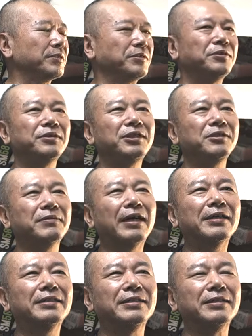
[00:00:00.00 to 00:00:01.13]
球審は
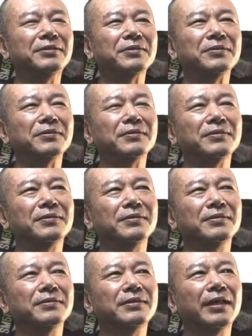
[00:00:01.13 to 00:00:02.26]
安易にその
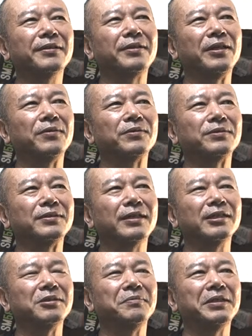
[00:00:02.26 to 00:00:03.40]
判定を覆す
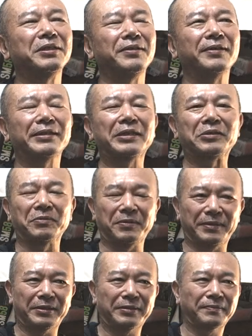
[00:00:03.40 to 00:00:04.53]
べきではないと思いま
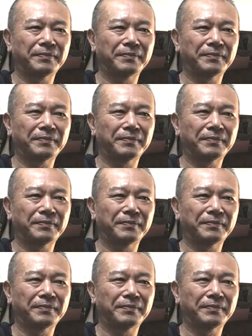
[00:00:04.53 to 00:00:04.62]
す。